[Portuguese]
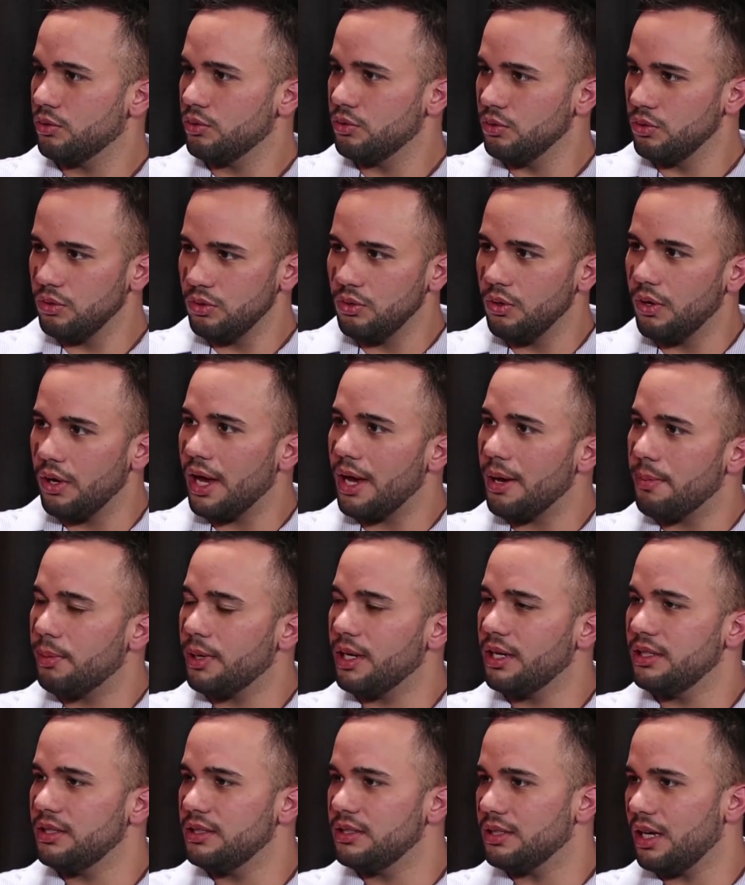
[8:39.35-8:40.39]
tudo é
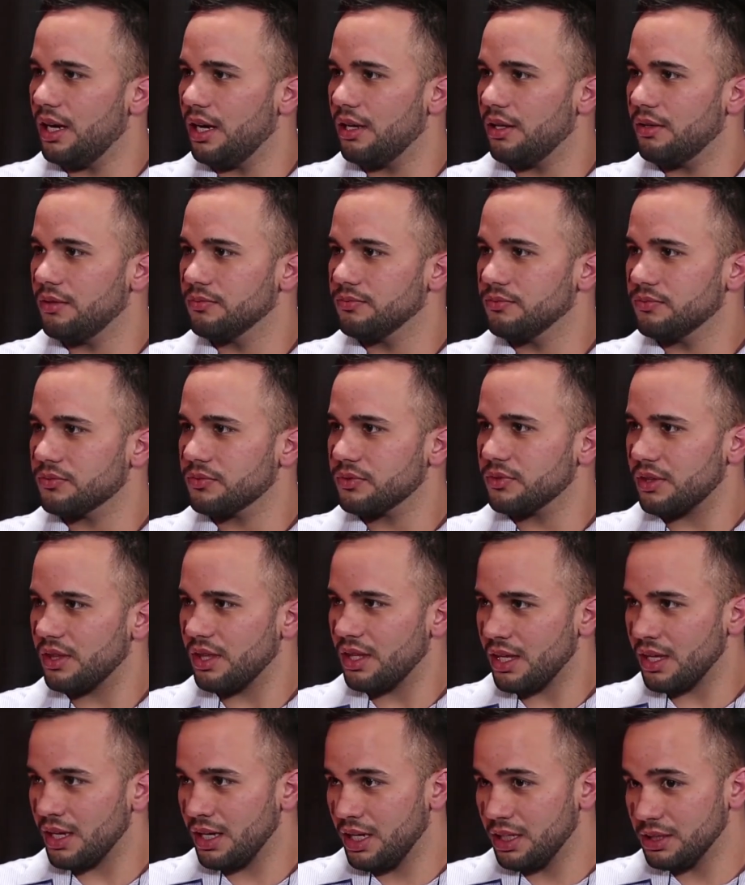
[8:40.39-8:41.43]
aprendizado
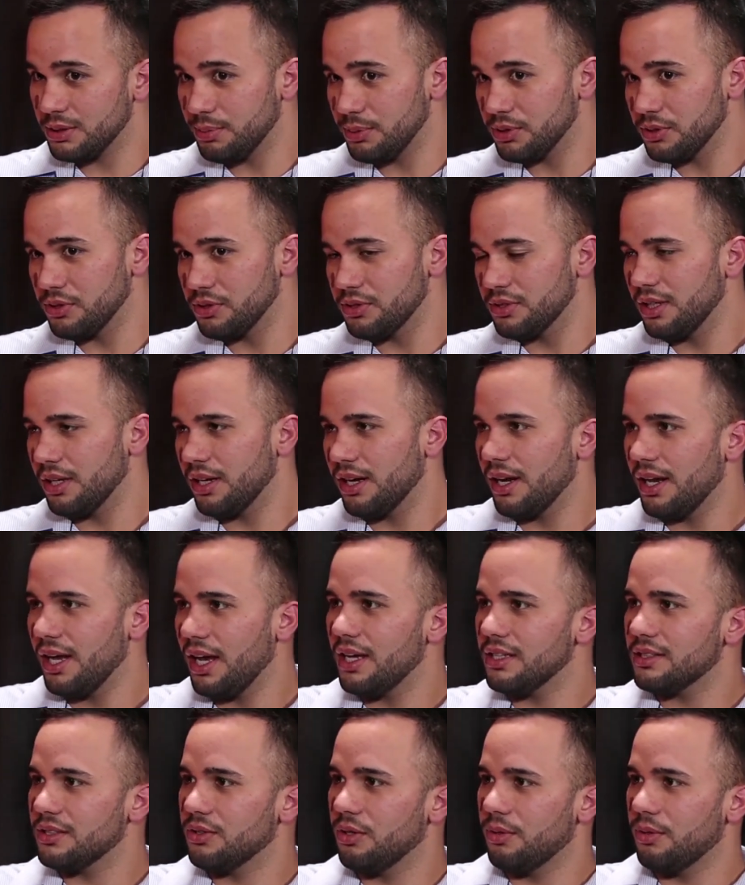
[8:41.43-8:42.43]
as pessoas que crescem,